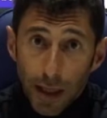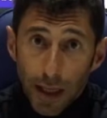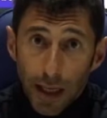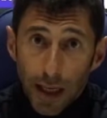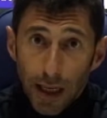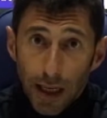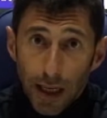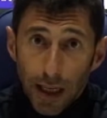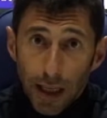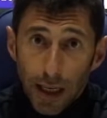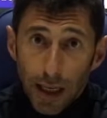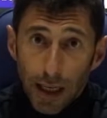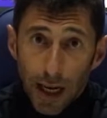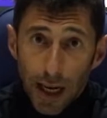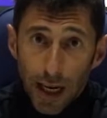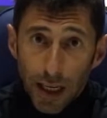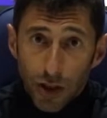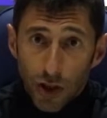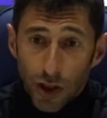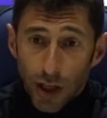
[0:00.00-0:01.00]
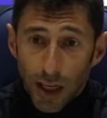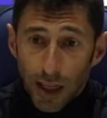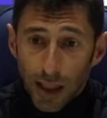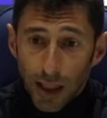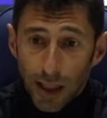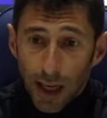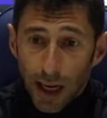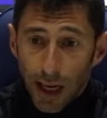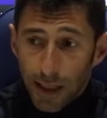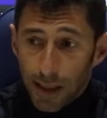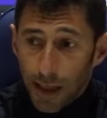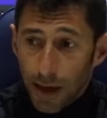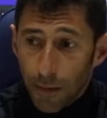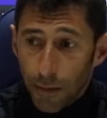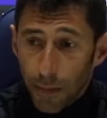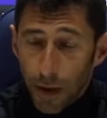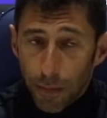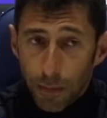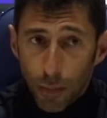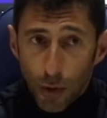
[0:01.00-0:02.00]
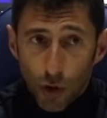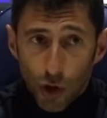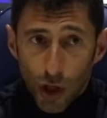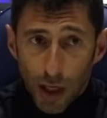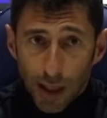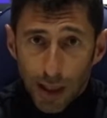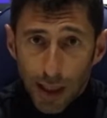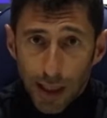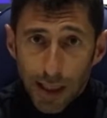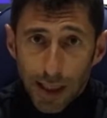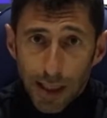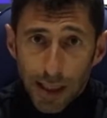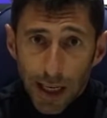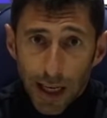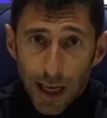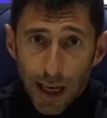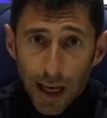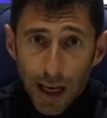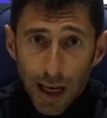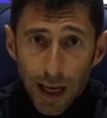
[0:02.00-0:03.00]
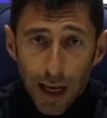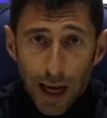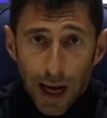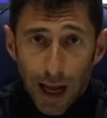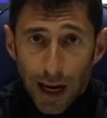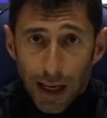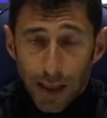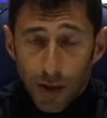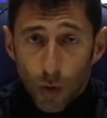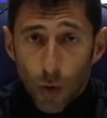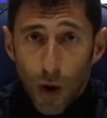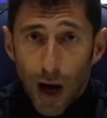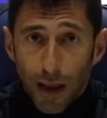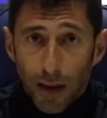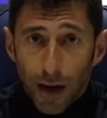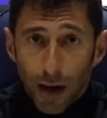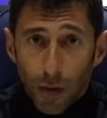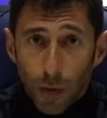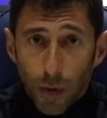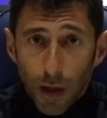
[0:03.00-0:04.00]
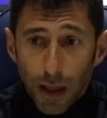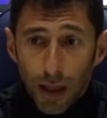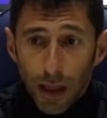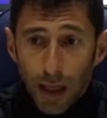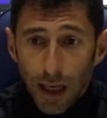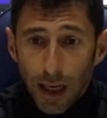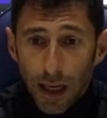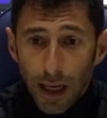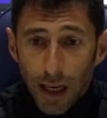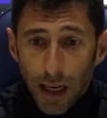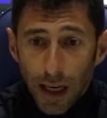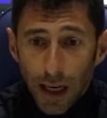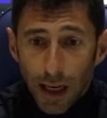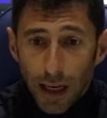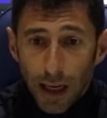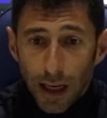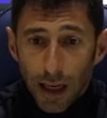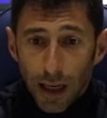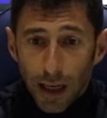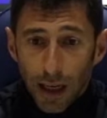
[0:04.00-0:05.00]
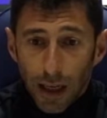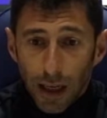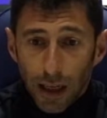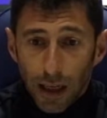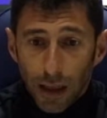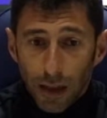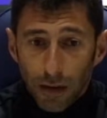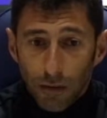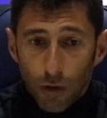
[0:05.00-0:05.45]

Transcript: di, di, crescere, di dare sempre più certezze alla squadra, quindi eh,